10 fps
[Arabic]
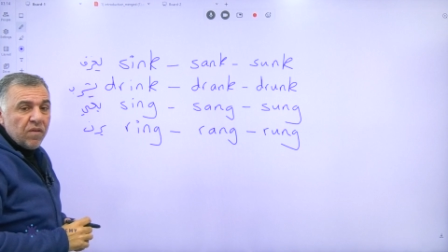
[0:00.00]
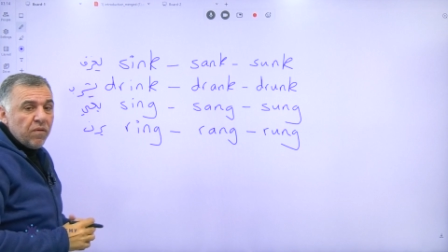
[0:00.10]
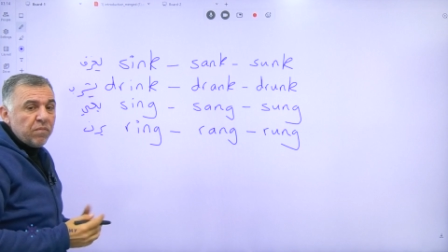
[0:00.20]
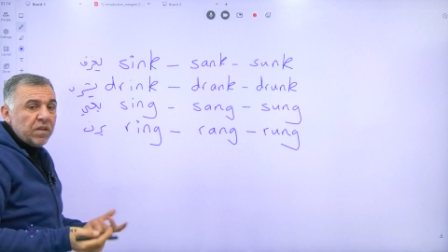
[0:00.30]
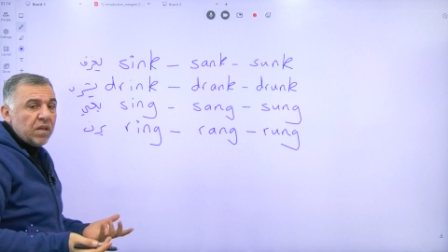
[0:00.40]

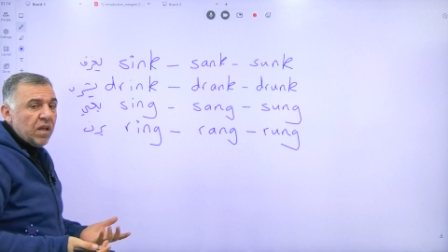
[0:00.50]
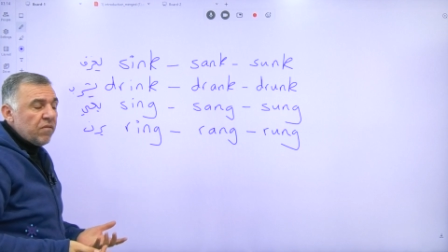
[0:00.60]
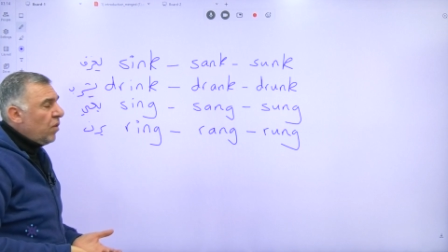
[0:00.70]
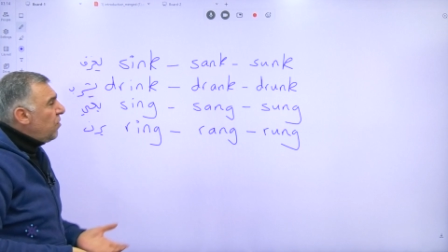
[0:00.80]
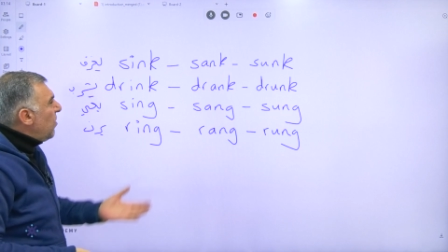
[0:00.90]
فبتقدر
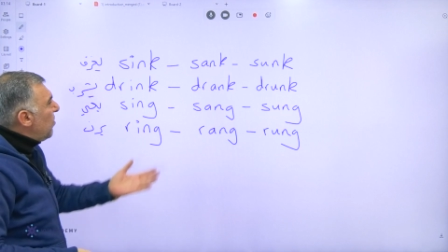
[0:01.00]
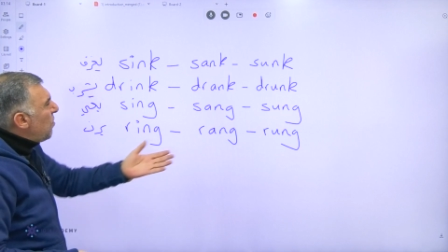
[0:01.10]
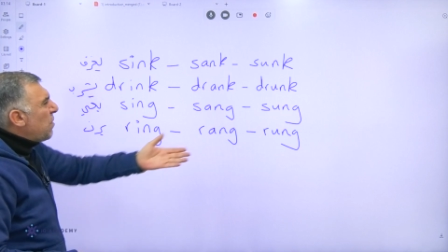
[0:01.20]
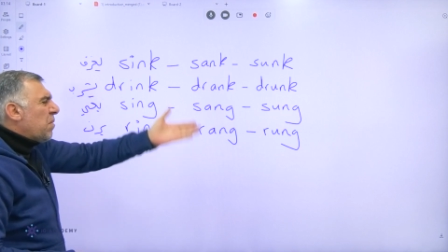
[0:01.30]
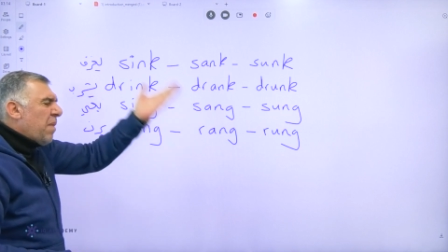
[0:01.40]
تعرف يا استاذ
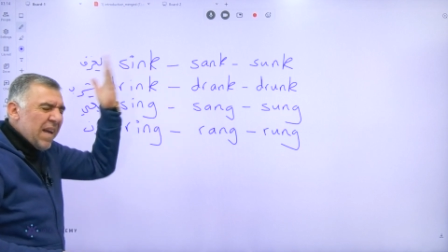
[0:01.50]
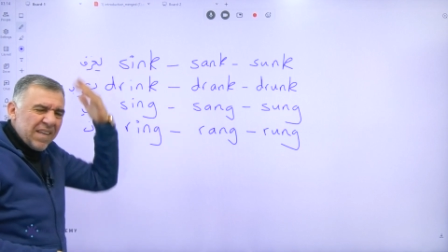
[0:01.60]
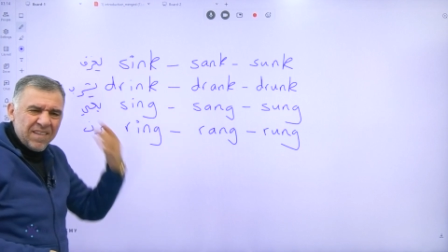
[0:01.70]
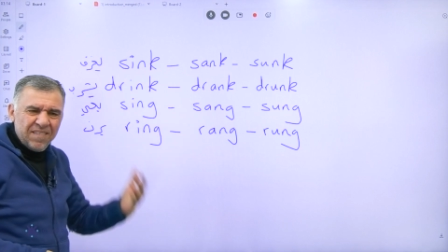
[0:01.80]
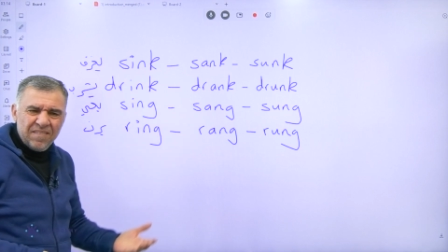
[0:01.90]
زبطت
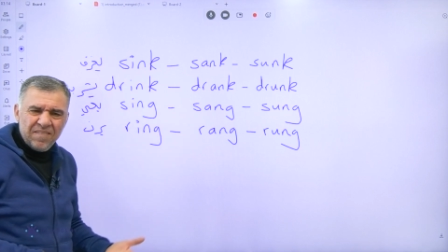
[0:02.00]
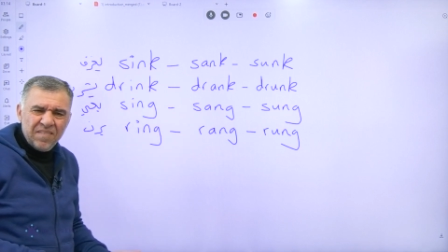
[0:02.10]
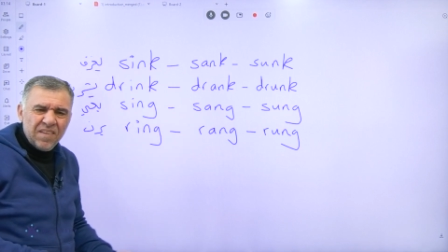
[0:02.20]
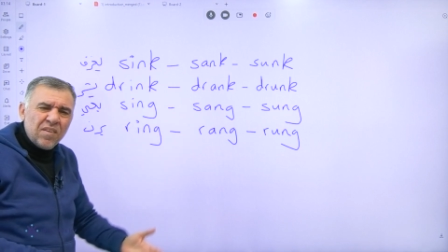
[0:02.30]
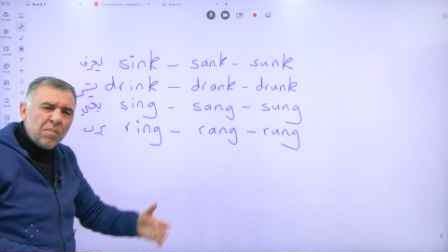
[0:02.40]
معك
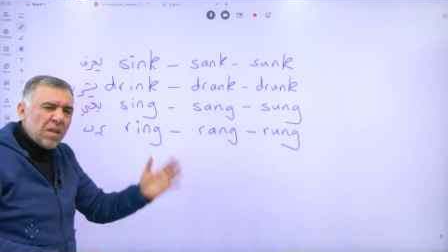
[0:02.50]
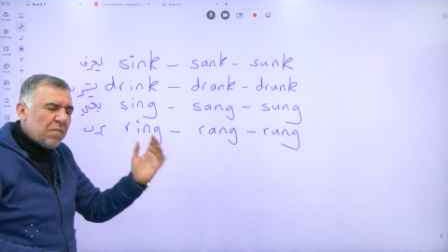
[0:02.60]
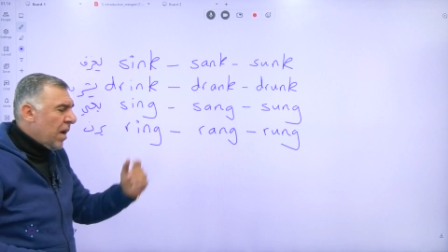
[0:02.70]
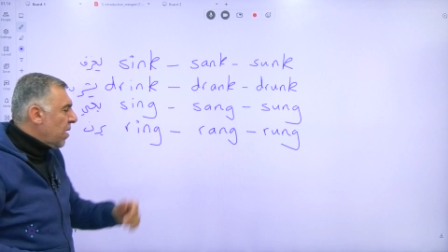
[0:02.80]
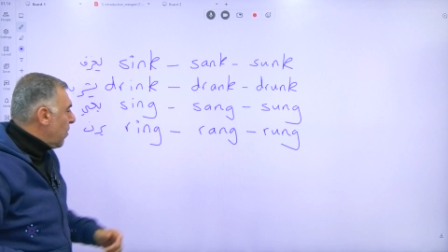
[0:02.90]
زبطت معك